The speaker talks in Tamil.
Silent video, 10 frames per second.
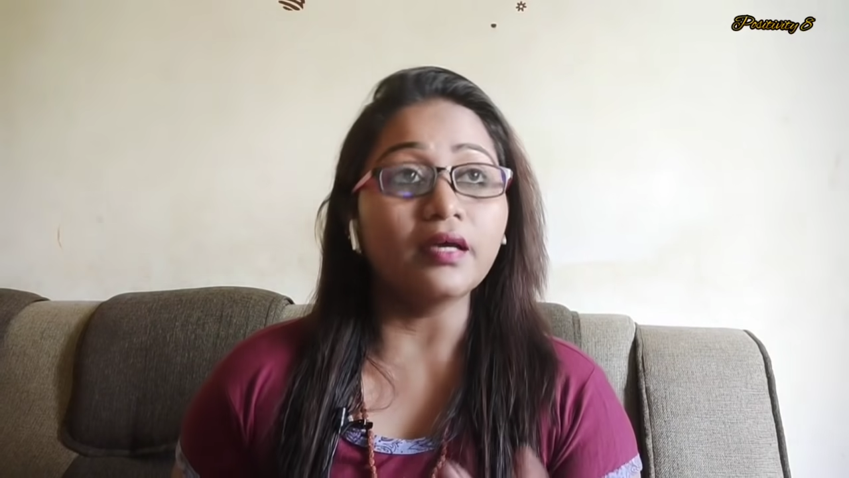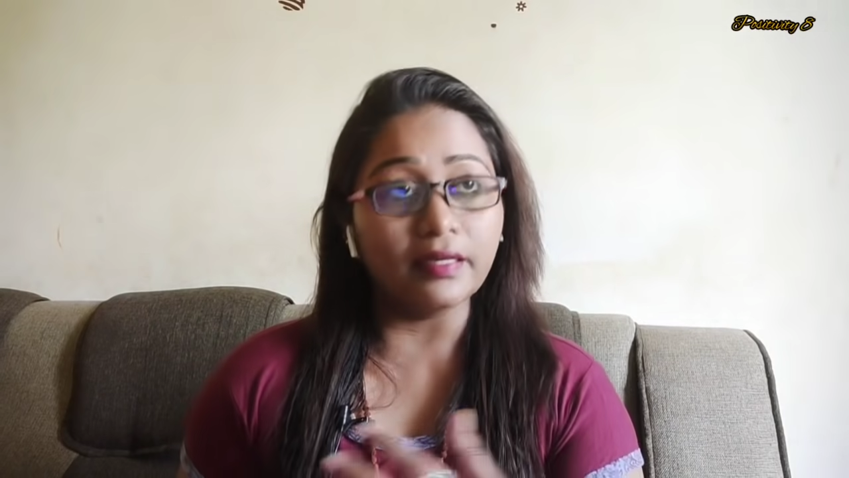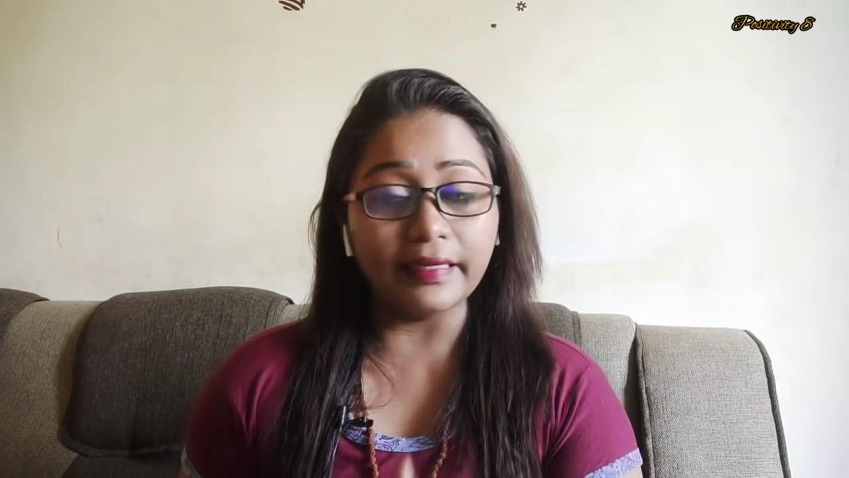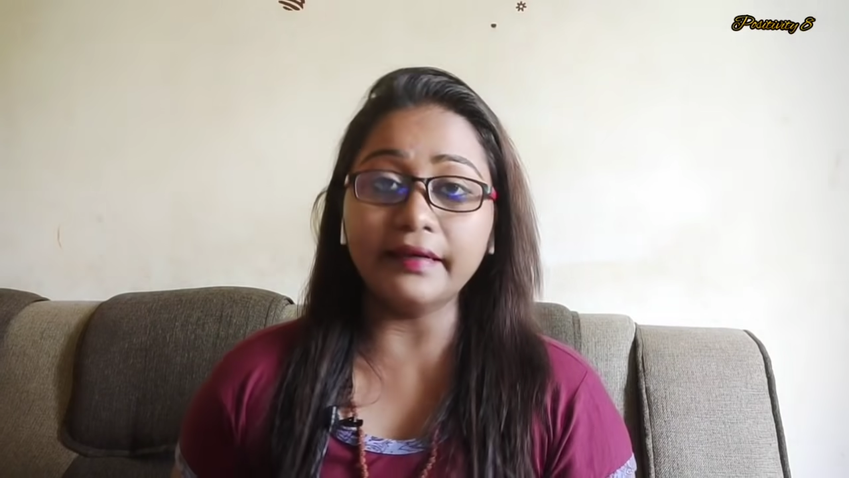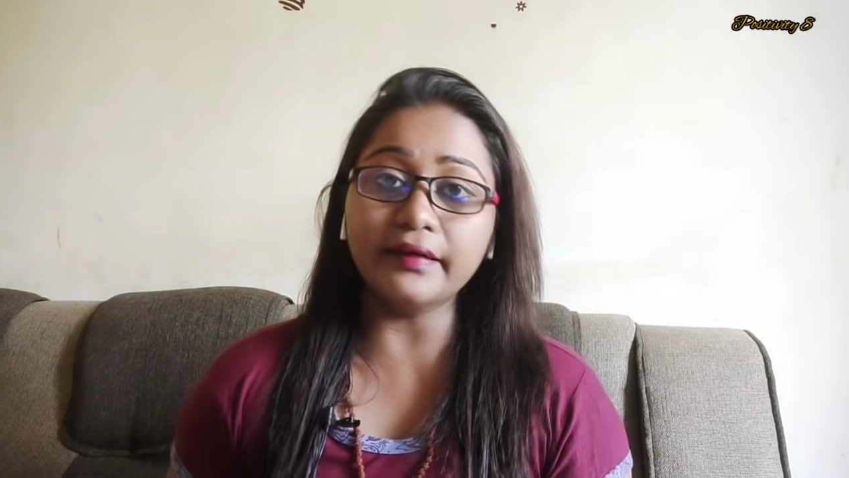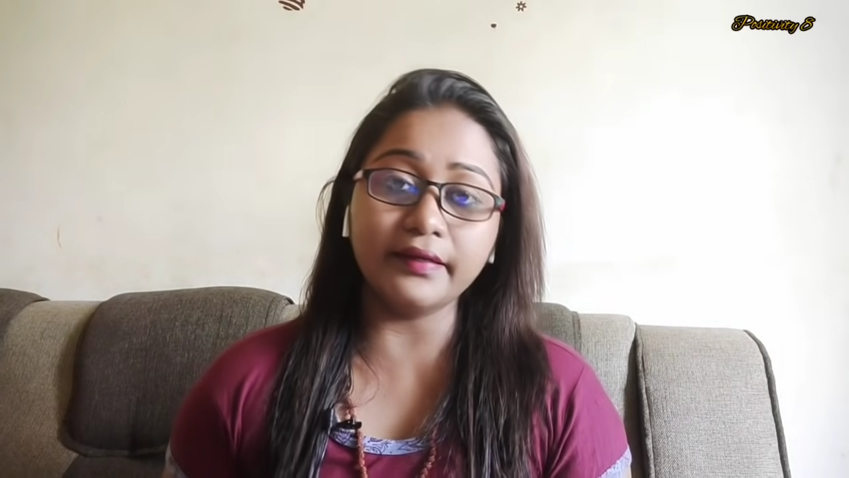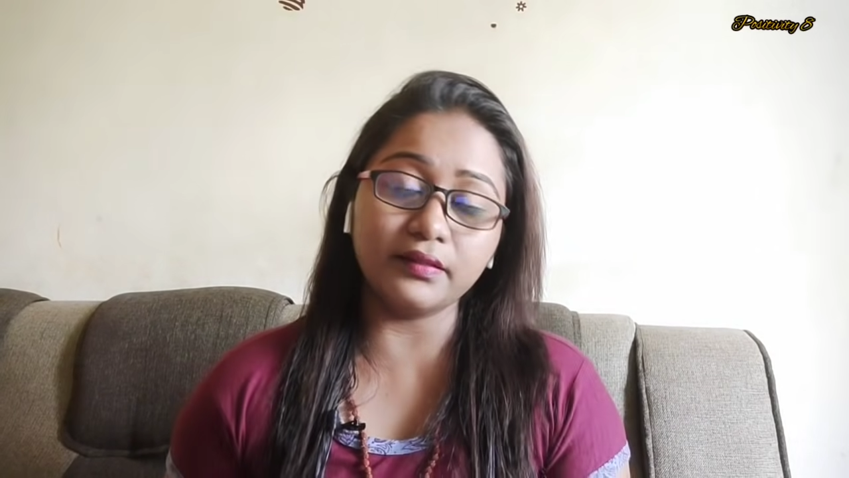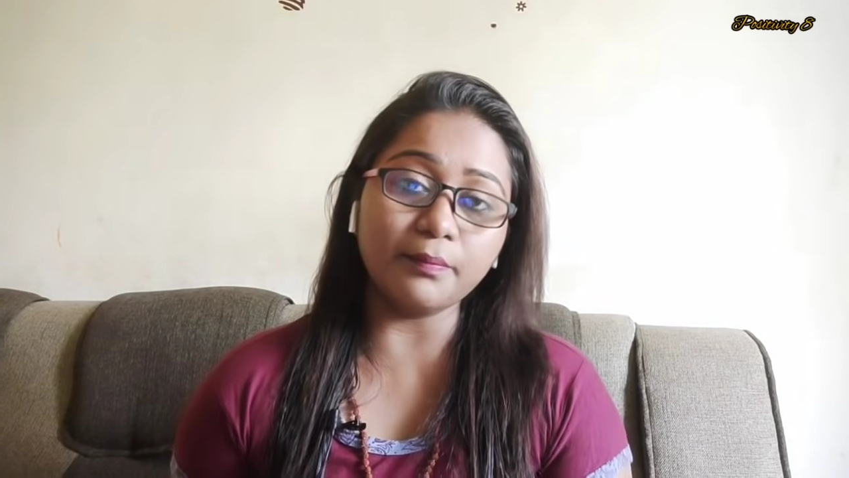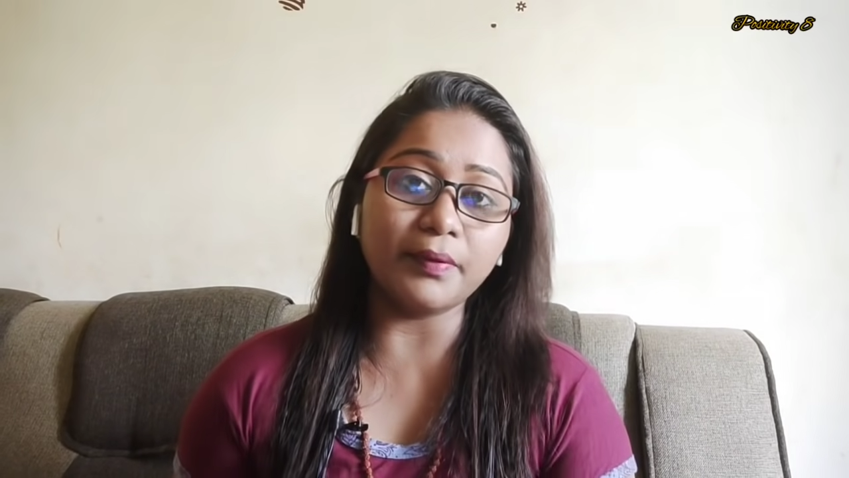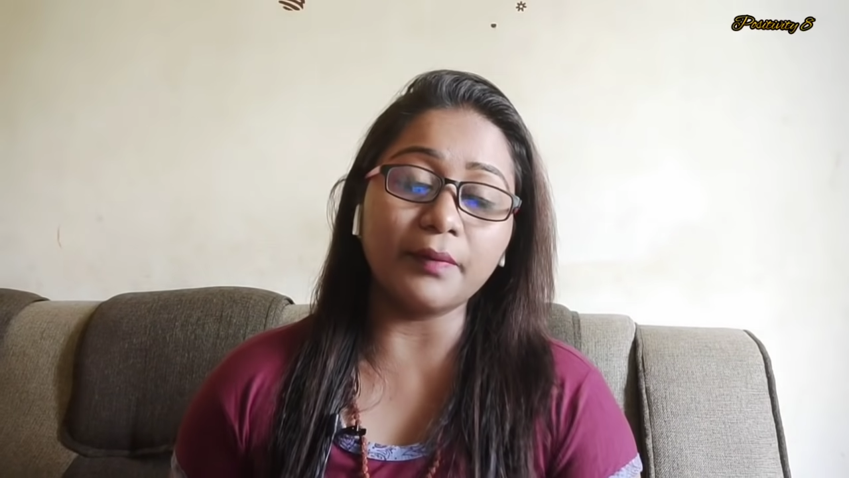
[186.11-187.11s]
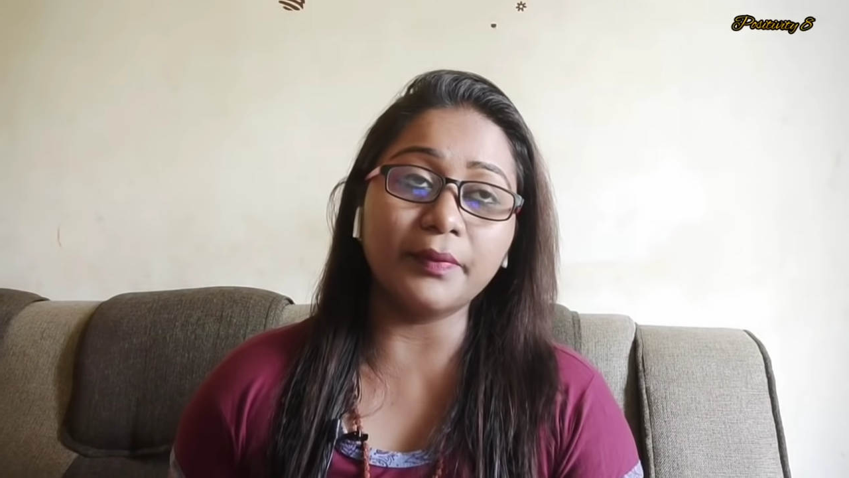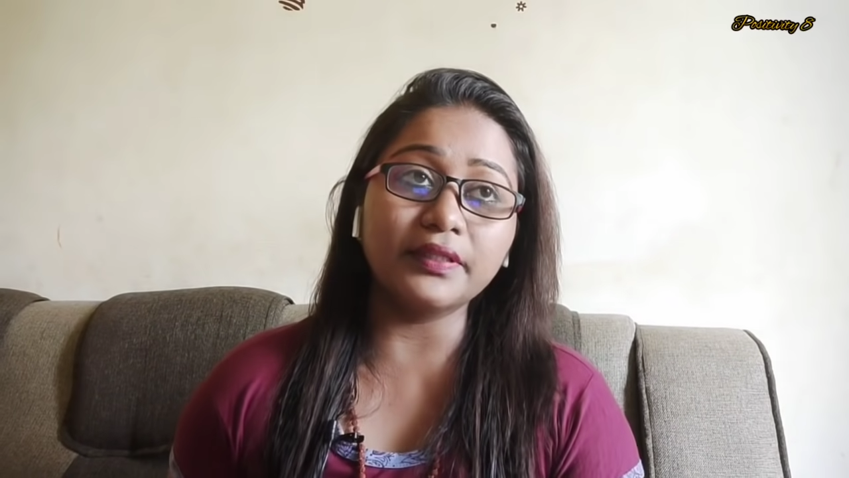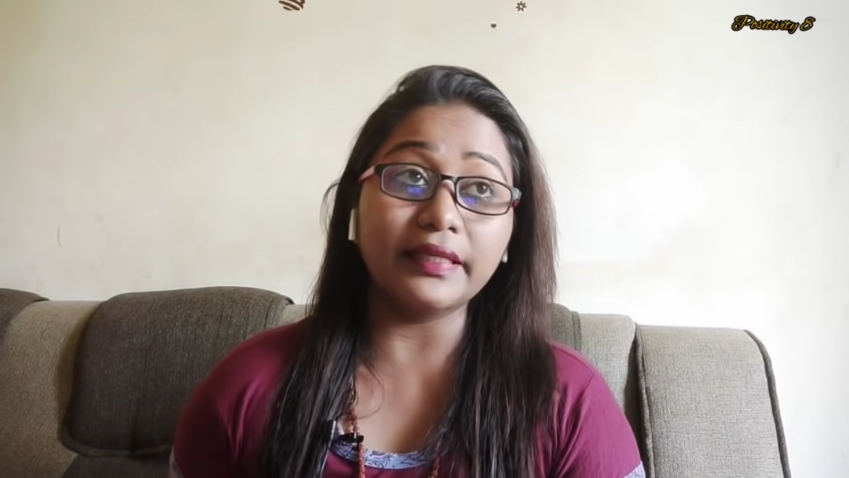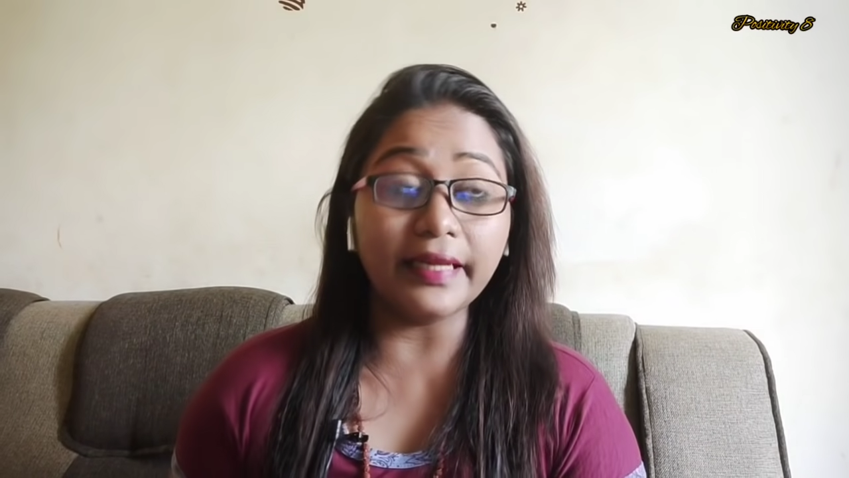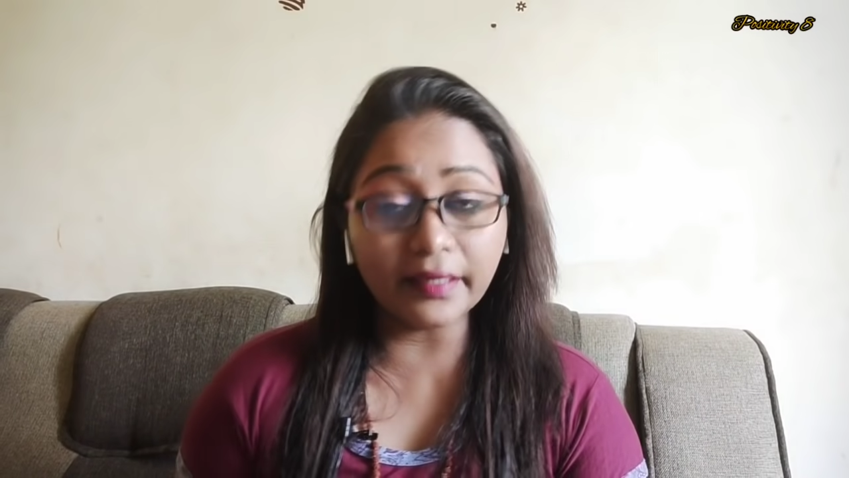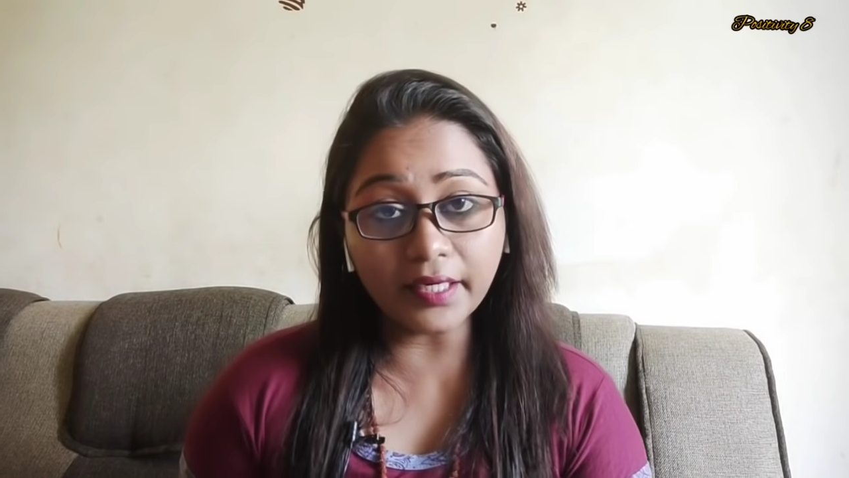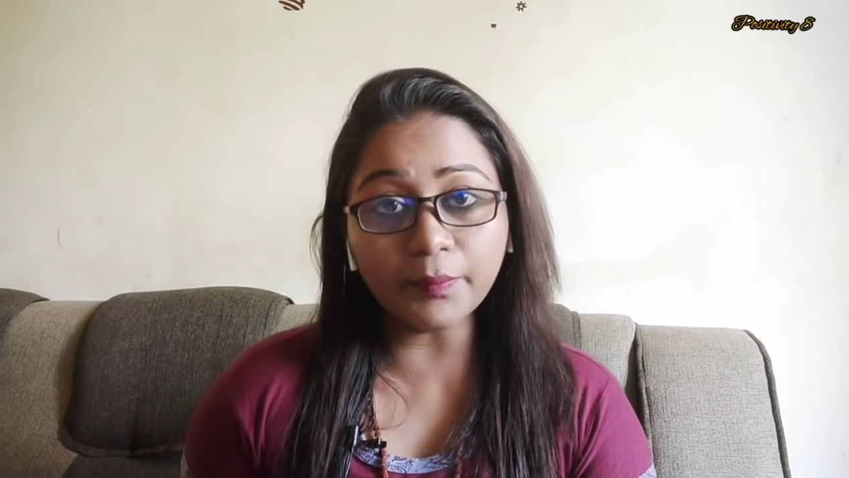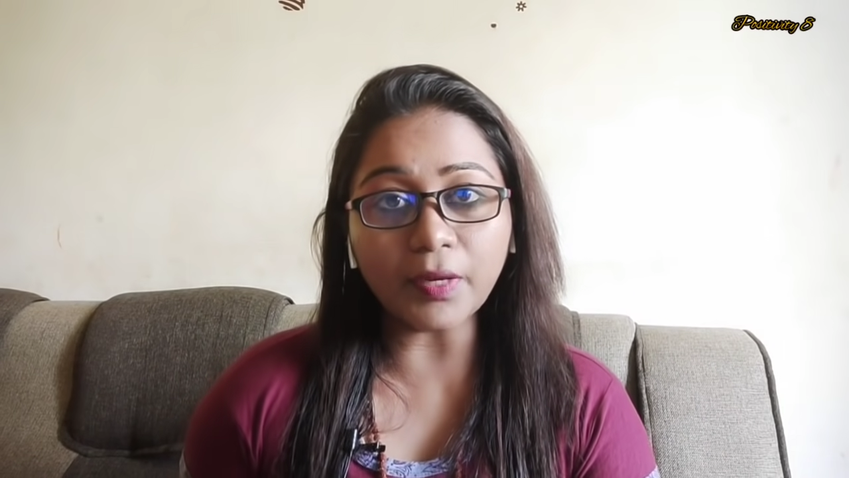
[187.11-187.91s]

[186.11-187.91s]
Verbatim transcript: அண்ட் லேட் நைட் தான் பார்ப்பேன் அந்த லேட் நைட்